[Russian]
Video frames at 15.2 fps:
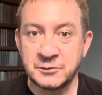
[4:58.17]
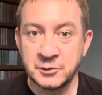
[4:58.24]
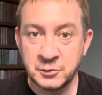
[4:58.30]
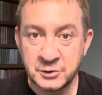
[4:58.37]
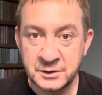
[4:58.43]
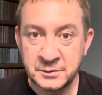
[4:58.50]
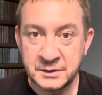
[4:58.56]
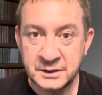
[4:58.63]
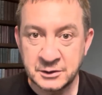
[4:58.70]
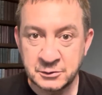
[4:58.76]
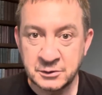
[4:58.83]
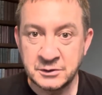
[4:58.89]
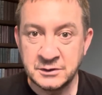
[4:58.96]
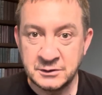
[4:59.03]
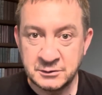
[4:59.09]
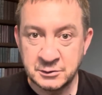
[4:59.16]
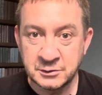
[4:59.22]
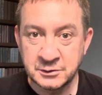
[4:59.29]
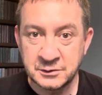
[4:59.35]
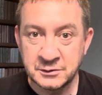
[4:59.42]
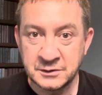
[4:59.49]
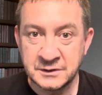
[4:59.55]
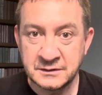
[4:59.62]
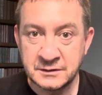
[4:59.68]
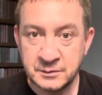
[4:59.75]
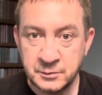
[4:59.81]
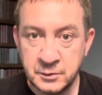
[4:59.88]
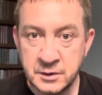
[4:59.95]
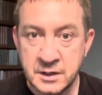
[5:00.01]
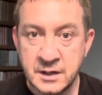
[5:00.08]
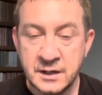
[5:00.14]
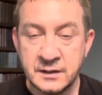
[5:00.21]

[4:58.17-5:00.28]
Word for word: фюрером и который несет его до сих пор,